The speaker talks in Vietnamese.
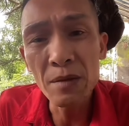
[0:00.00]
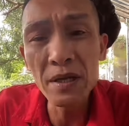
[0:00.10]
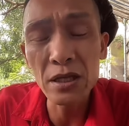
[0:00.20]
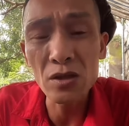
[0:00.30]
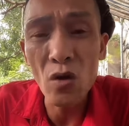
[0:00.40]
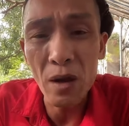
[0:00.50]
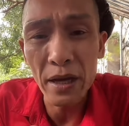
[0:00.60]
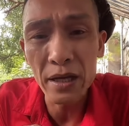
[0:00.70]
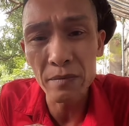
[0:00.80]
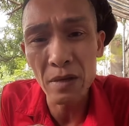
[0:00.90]
thế bây giờ tao
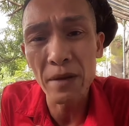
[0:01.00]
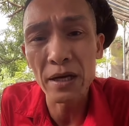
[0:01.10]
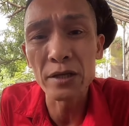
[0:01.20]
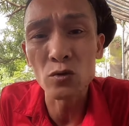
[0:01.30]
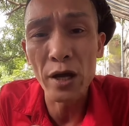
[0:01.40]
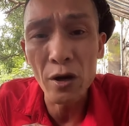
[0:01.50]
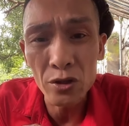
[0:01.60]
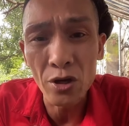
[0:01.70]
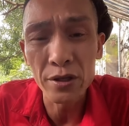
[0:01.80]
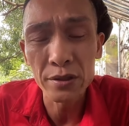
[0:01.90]
hỏi mày mày bằng này tuổi
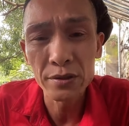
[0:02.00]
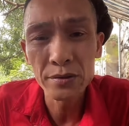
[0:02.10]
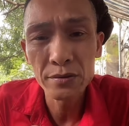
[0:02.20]
đầu rồi